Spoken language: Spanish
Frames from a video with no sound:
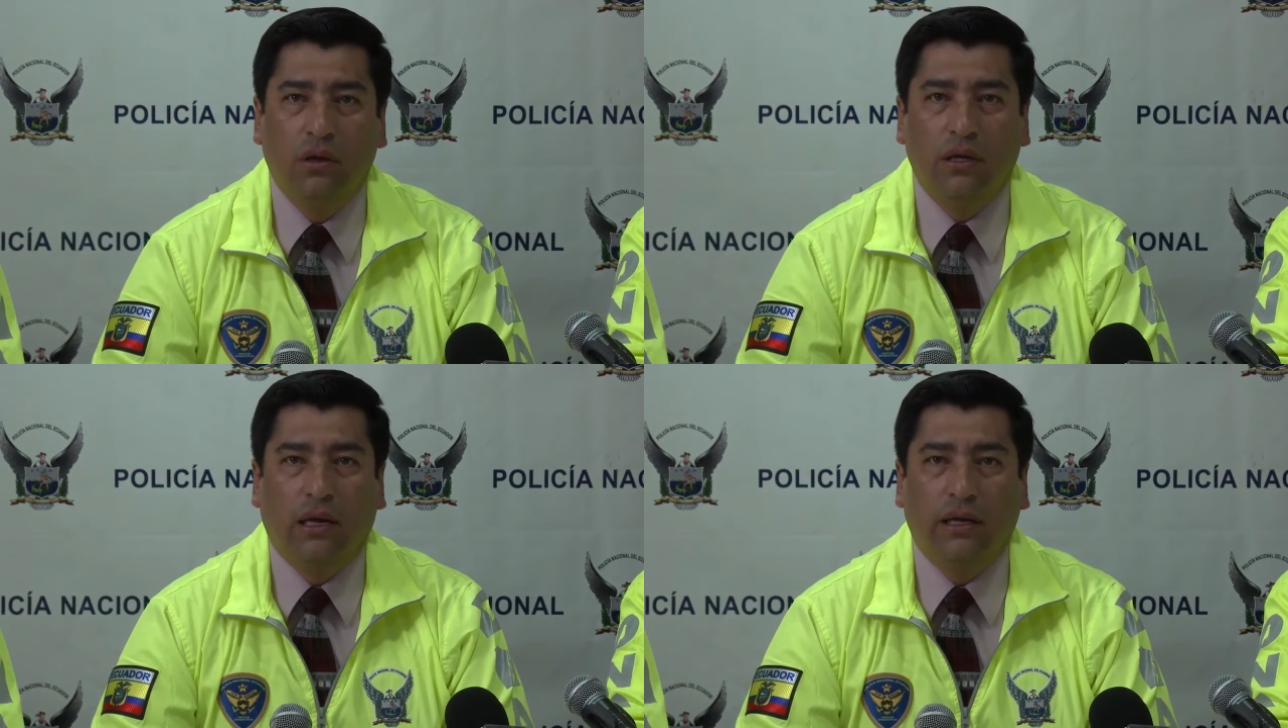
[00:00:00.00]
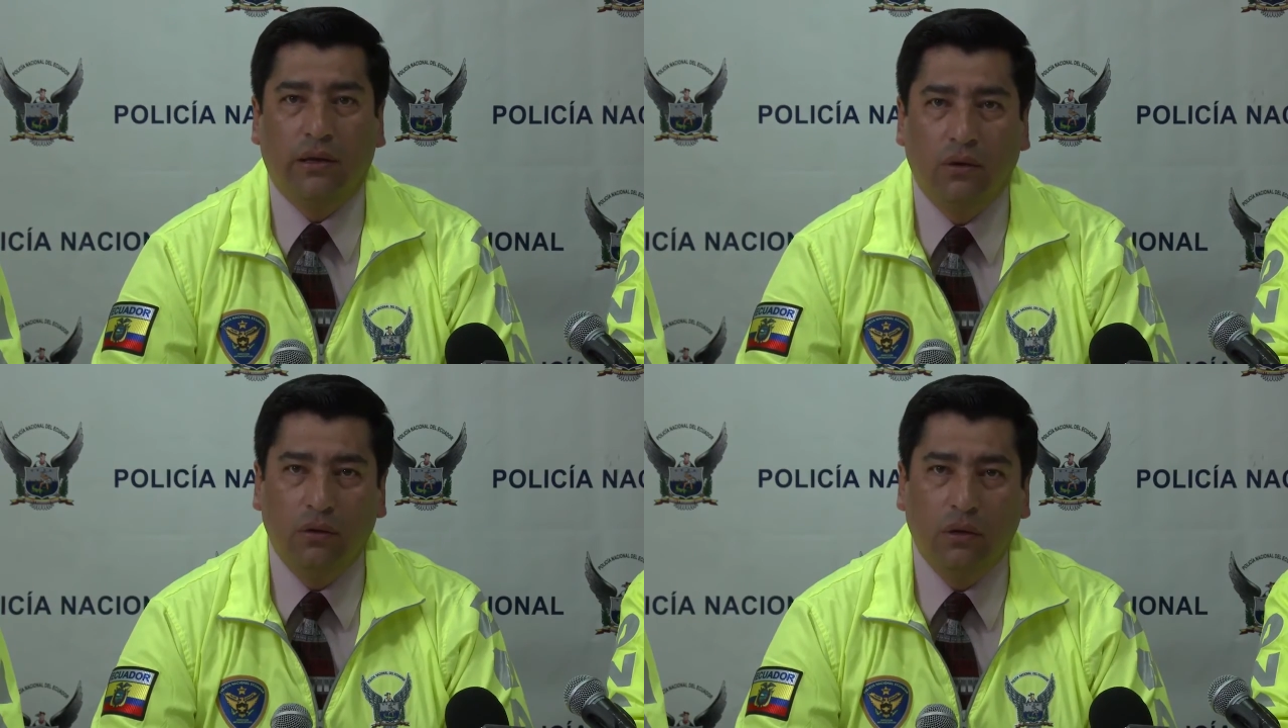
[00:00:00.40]
de
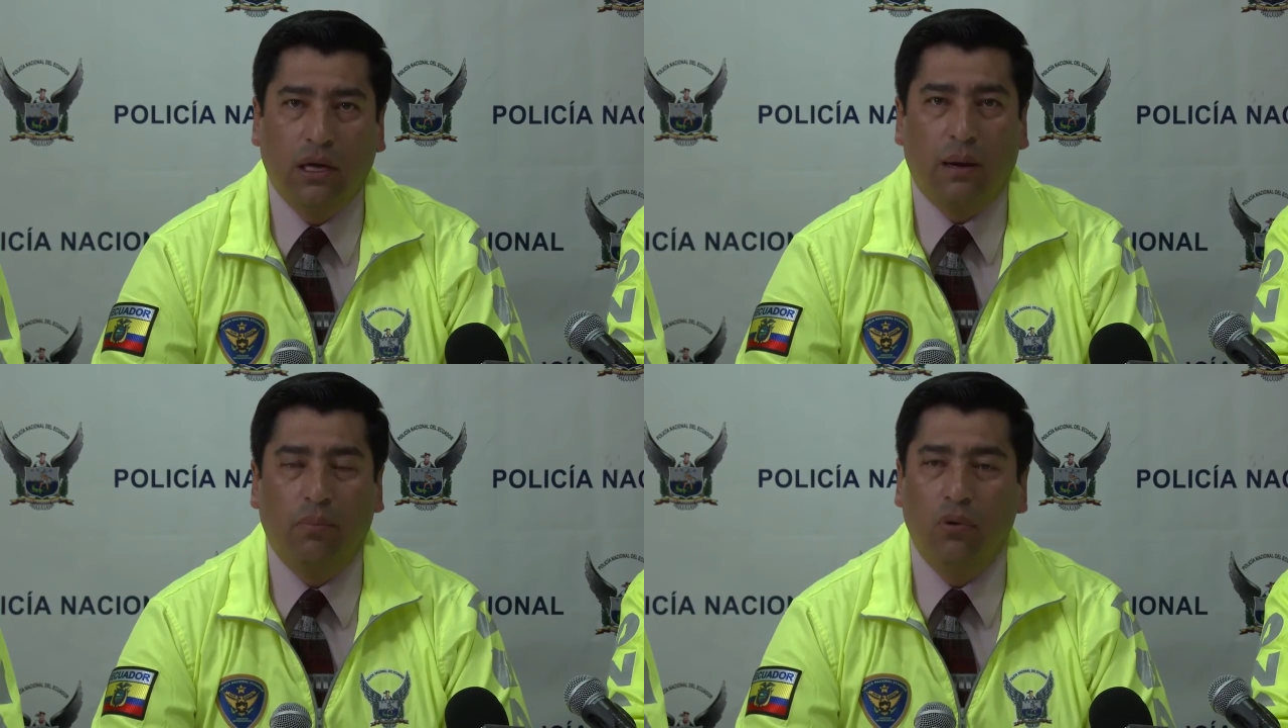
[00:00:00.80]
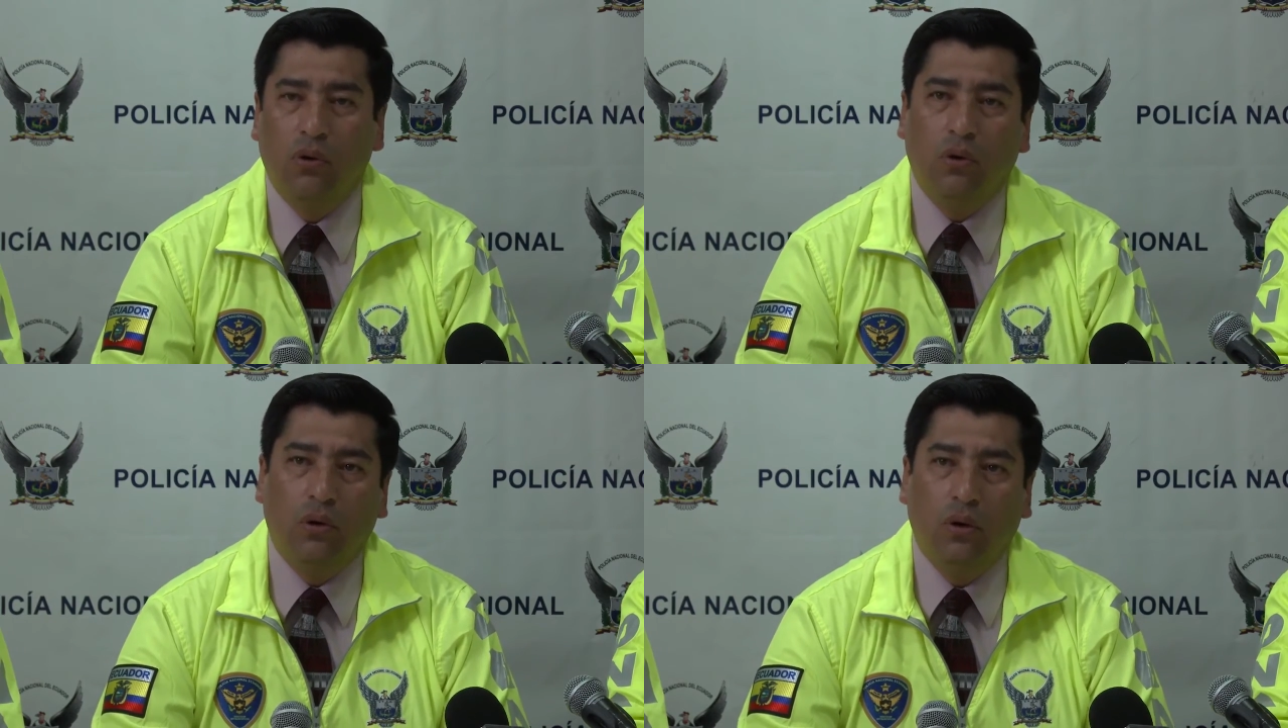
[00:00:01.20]
Calderón,
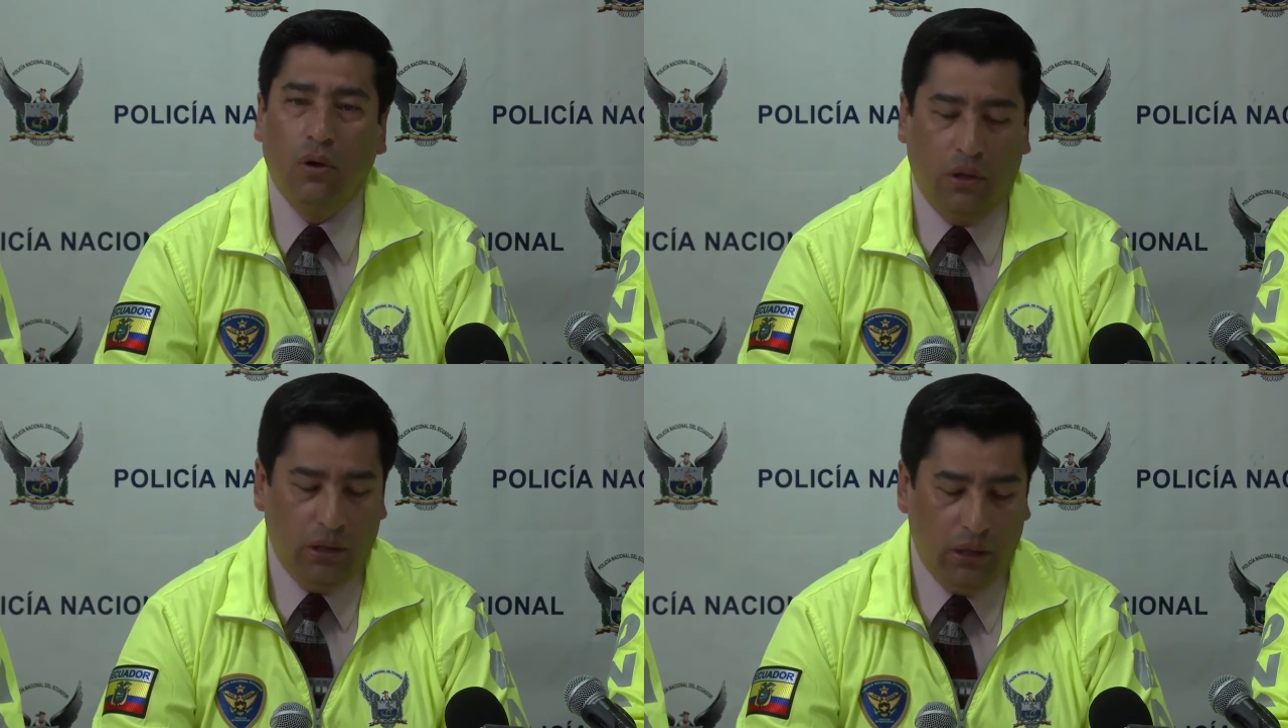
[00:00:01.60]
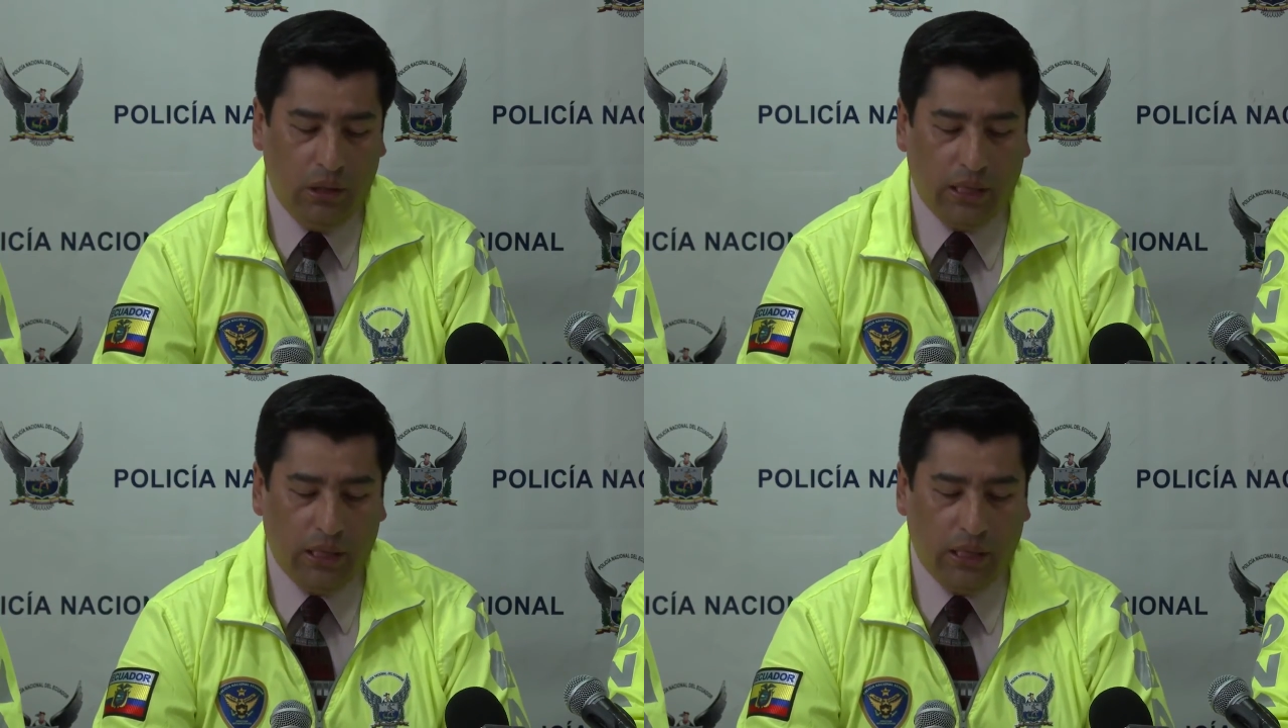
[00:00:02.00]
Carapungo y